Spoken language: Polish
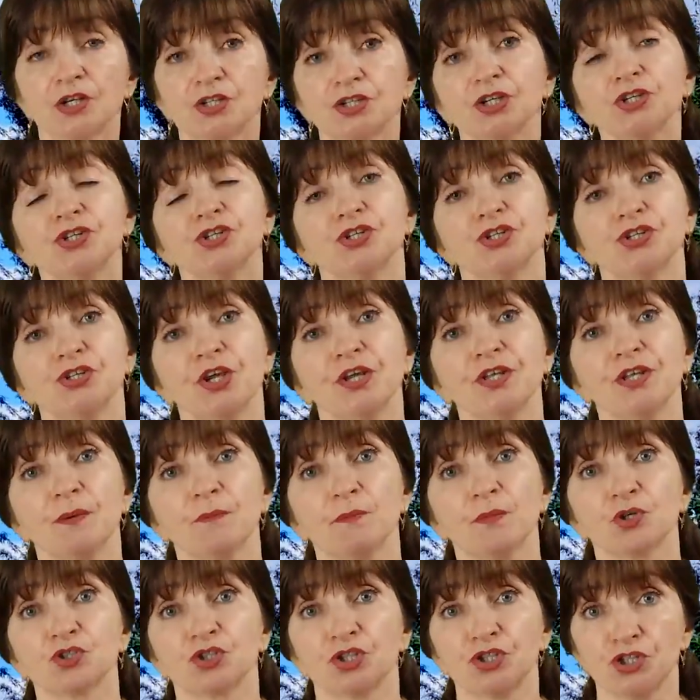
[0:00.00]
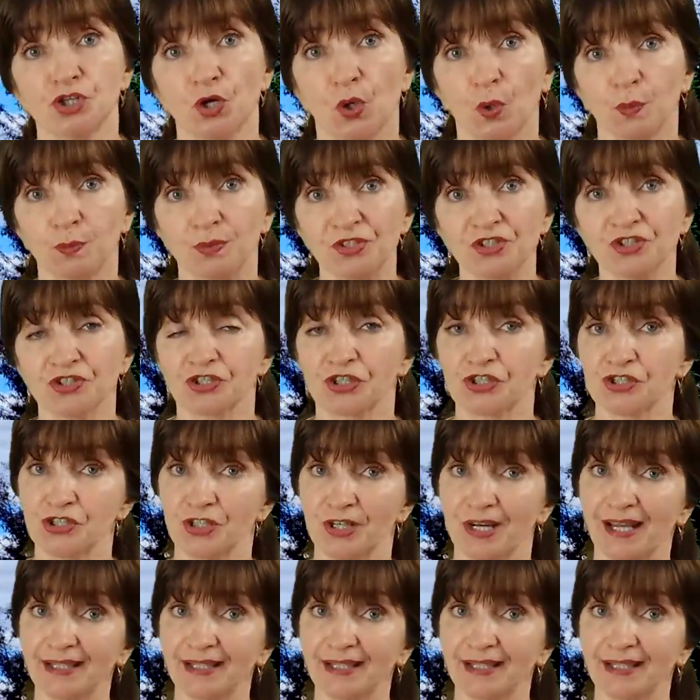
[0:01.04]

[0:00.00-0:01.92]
że ciśnienie może się obniżyć.